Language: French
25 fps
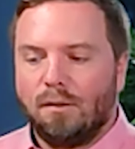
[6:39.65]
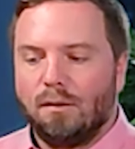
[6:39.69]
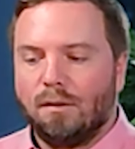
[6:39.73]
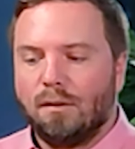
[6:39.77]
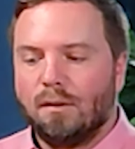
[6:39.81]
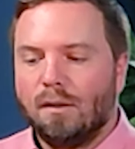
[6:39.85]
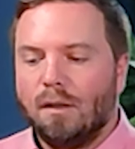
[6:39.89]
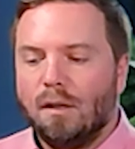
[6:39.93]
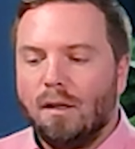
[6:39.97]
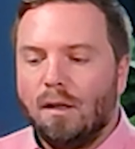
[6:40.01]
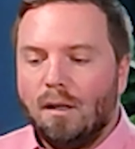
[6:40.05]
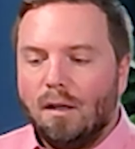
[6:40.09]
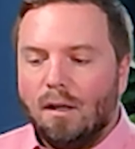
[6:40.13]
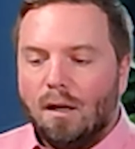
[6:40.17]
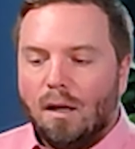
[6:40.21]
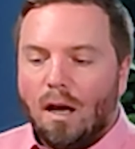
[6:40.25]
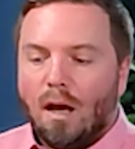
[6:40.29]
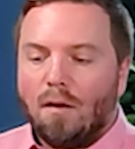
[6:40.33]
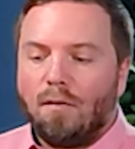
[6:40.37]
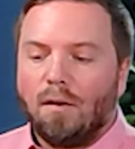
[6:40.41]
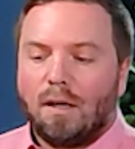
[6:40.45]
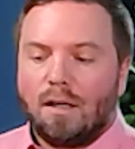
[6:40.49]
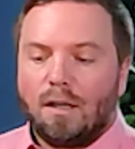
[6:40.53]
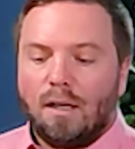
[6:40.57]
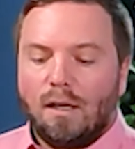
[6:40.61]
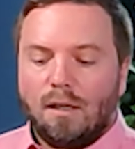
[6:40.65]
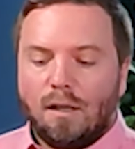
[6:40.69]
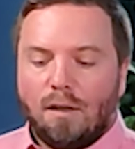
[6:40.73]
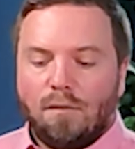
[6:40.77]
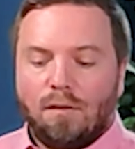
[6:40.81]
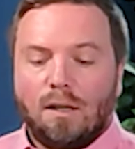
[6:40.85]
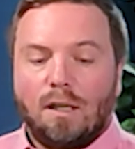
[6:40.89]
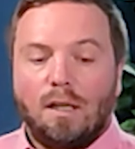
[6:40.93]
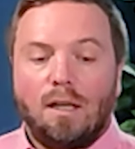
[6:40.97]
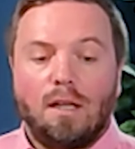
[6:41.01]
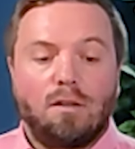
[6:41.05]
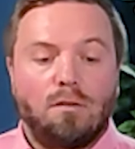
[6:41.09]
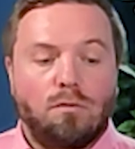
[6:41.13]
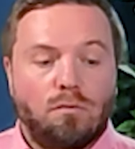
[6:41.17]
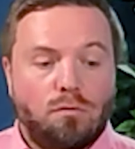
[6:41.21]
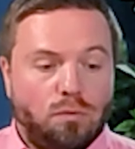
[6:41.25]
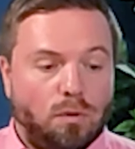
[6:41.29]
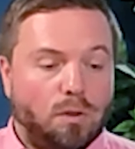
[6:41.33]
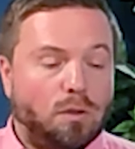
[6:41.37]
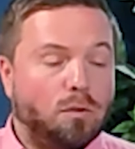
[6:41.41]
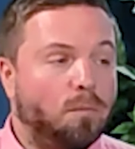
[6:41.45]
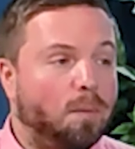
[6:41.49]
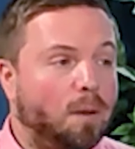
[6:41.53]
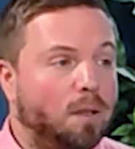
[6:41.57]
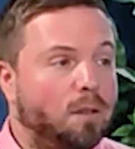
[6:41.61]
Euh, avec l'aide
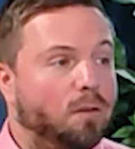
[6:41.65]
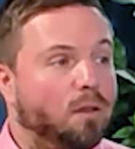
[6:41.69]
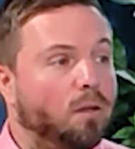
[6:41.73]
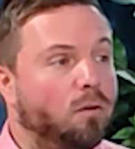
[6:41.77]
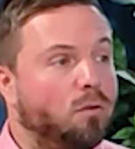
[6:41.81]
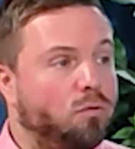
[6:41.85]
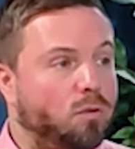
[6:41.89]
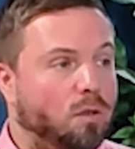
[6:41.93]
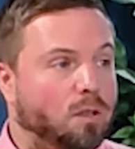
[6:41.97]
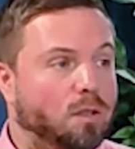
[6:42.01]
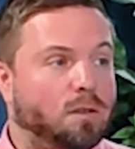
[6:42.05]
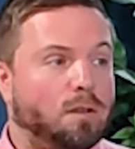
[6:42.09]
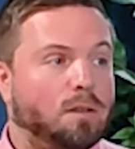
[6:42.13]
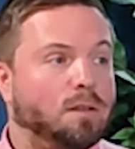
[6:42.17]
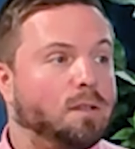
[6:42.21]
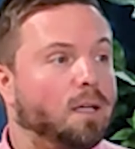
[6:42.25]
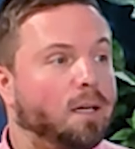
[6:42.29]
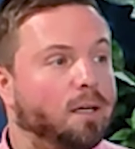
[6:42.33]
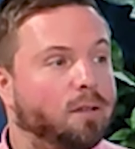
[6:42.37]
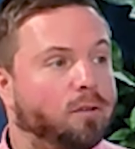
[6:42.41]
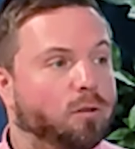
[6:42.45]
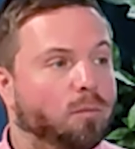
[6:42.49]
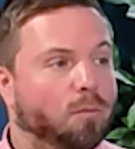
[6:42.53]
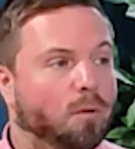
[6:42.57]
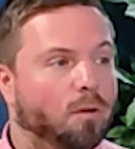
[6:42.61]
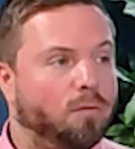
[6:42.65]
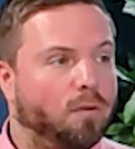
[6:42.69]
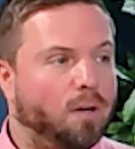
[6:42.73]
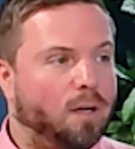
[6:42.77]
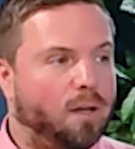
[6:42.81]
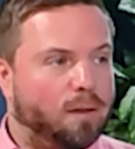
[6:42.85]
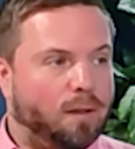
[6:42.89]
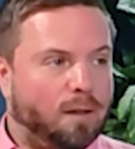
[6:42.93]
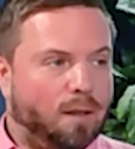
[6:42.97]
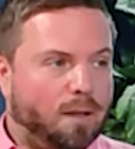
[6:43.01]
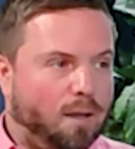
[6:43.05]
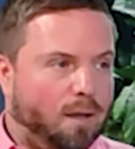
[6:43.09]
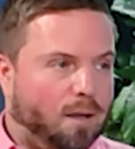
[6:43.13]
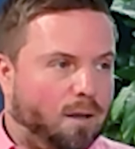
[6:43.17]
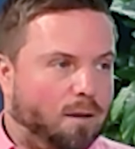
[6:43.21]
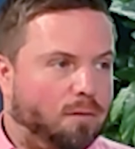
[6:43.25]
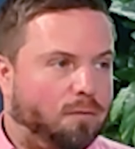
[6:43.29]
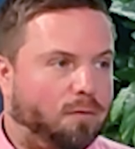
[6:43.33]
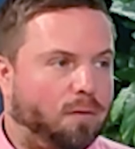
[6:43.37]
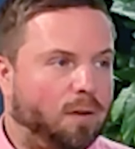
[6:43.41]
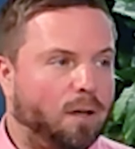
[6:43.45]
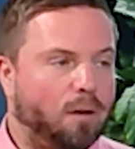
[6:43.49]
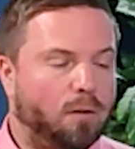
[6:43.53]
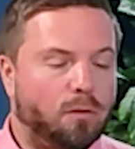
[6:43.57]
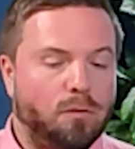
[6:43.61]
soit de nos partenaires ou soit d'Itan directement, voilà,
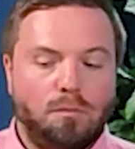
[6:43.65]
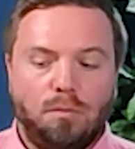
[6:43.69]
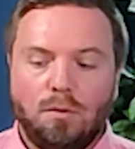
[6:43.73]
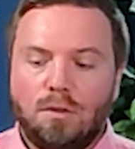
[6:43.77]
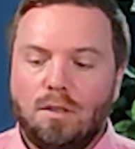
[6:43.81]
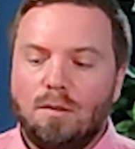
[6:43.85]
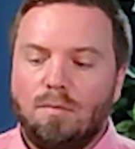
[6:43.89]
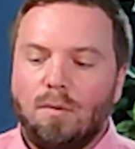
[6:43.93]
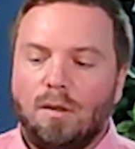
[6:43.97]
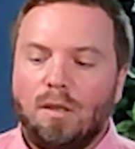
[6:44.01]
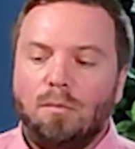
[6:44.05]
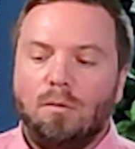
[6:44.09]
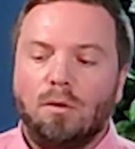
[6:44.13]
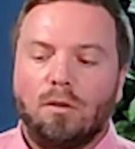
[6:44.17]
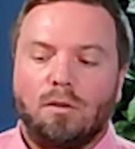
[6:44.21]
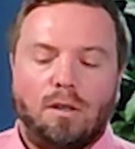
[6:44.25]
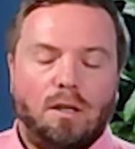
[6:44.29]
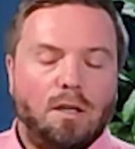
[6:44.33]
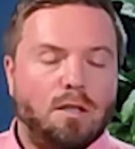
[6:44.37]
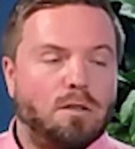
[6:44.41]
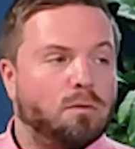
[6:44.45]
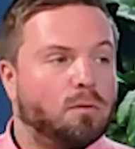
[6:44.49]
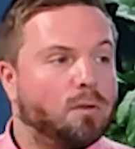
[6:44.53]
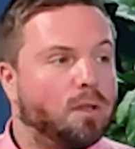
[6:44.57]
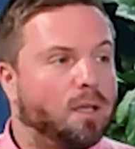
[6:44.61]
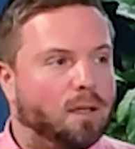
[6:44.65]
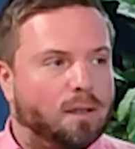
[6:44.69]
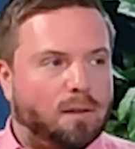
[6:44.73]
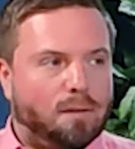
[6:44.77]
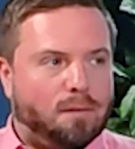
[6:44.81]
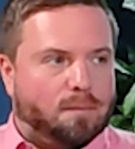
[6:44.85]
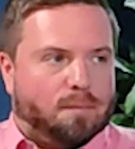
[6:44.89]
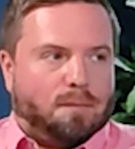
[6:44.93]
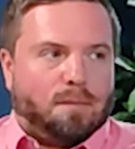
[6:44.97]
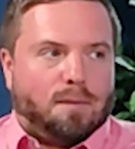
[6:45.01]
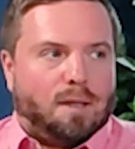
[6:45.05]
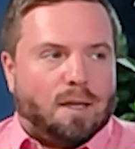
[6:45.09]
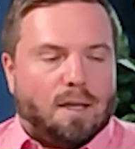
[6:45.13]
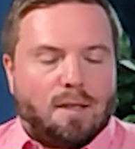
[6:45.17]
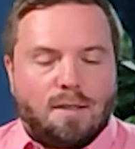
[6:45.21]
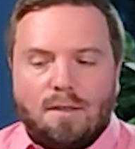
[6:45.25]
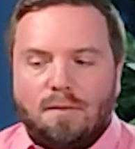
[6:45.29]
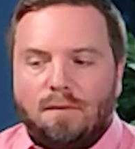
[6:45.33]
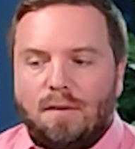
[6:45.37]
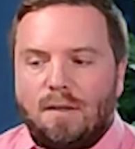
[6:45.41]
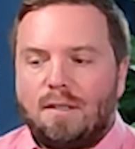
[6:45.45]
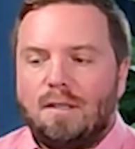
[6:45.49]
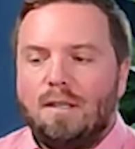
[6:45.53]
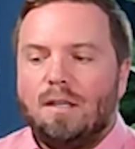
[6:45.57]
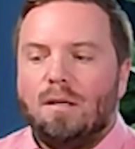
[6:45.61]
faire une petite manip de connexion qui est,
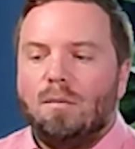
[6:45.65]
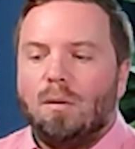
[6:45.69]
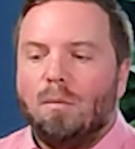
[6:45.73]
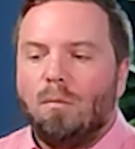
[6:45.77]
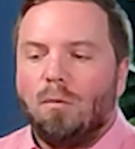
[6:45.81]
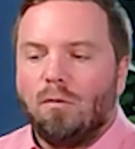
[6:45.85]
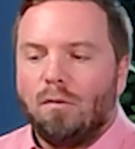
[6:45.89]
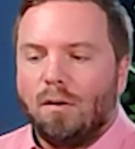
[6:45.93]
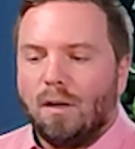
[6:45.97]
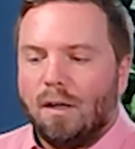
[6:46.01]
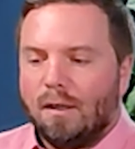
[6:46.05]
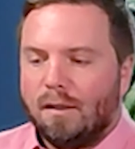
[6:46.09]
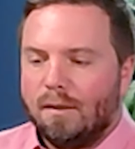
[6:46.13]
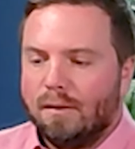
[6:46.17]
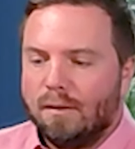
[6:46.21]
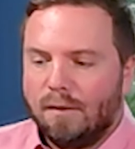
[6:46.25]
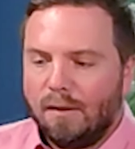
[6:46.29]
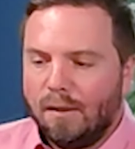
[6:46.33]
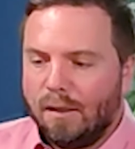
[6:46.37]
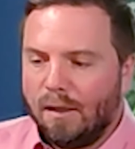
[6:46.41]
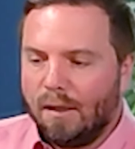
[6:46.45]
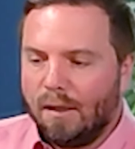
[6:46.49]
assez facile, mais bon voilà.